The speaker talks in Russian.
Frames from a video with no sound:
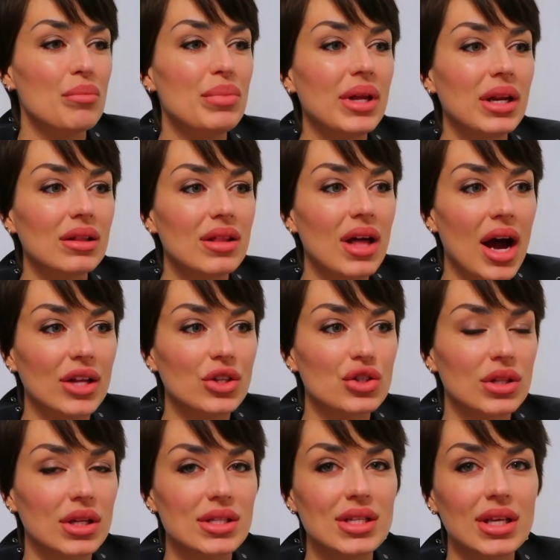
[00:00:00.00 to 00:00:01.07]
передач
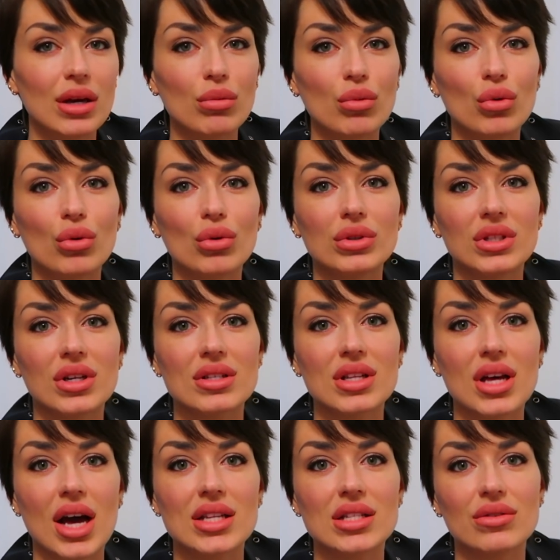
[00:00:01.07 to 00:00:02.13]
на тему, где
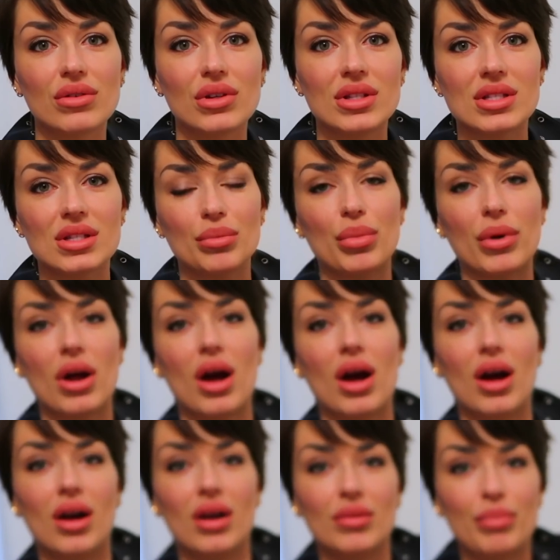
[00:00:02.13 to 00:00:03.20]
рассказывается
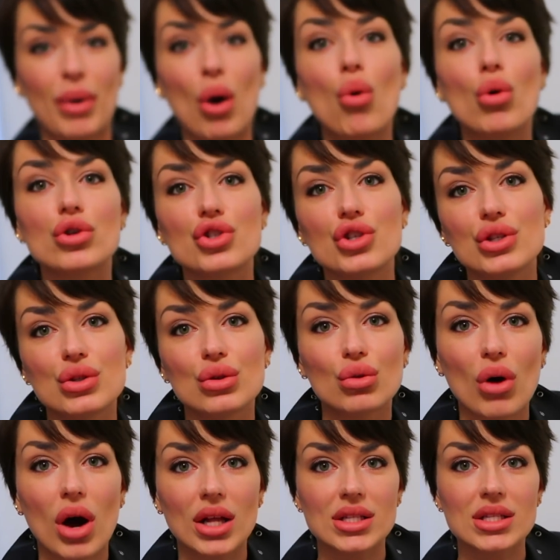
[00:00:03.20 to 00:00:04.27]
про похожие
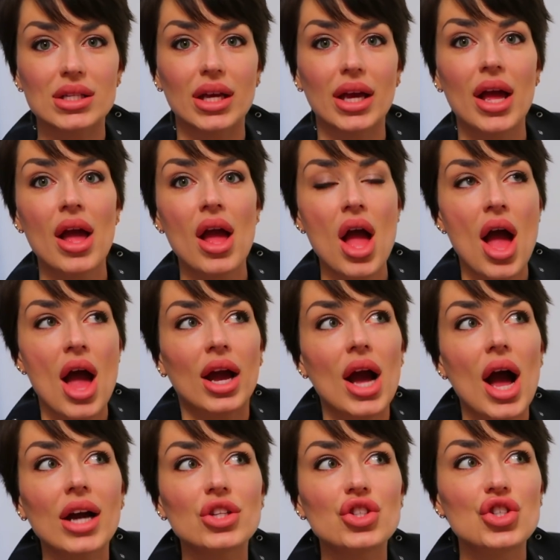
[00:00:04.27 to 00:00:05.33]
ситуации.
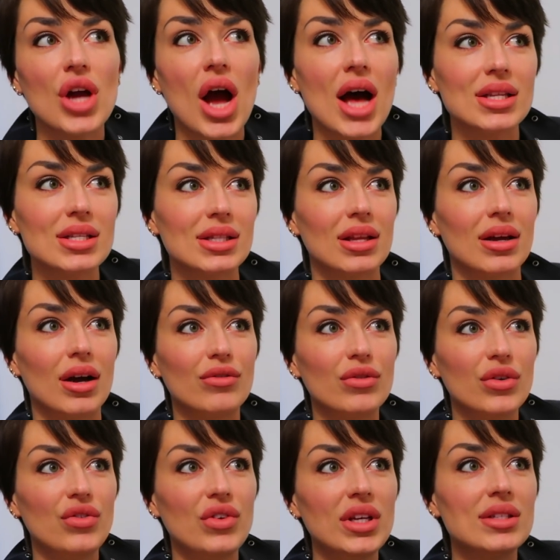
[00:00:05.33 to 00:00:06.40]
Как часто
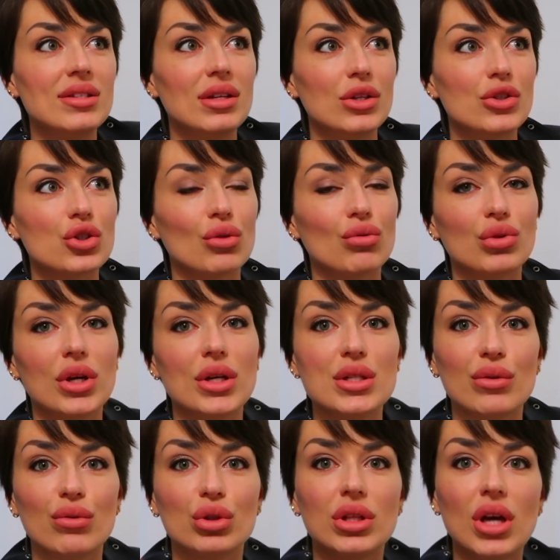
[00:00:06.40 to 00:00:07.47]
вы видели, что вот
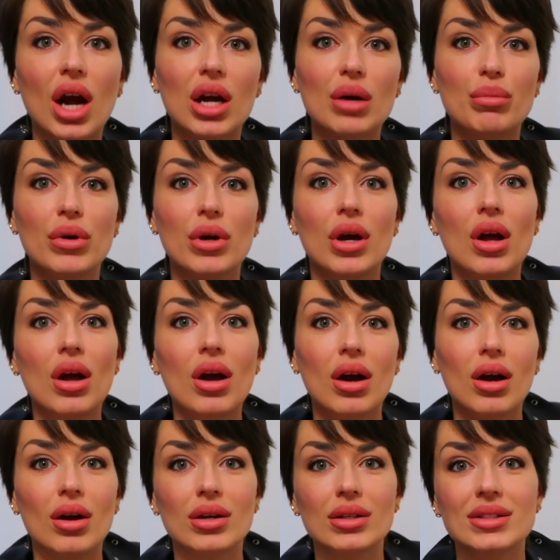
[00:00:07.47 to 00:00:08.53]
эти вот якобы
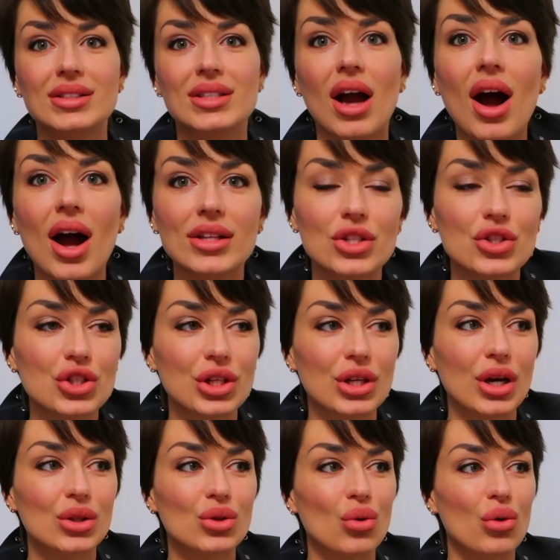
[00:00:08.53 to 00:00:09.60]
дядечки,
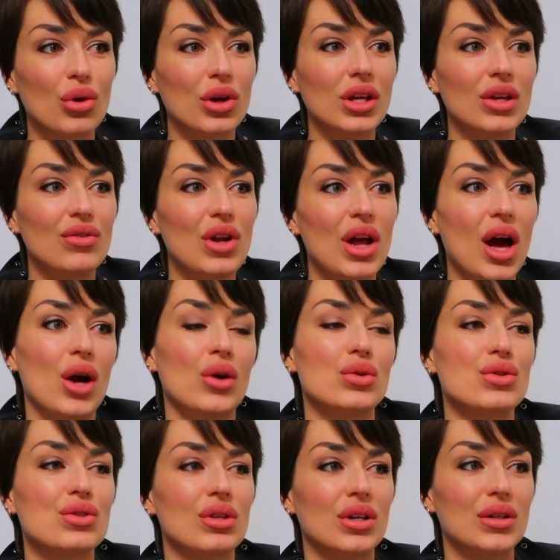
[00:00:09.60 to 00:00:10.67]
которые
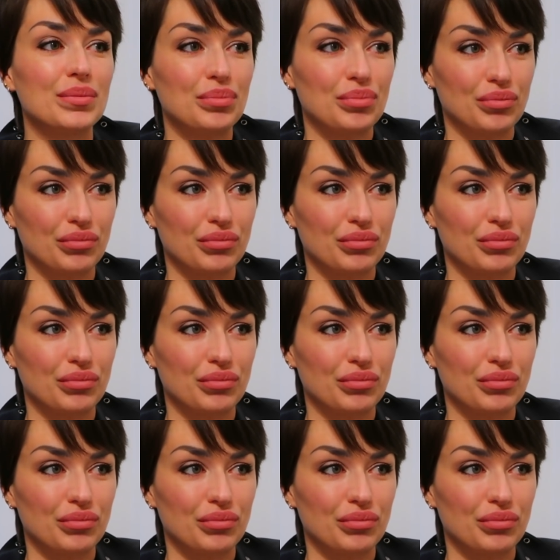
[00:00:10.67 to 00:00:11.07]
являются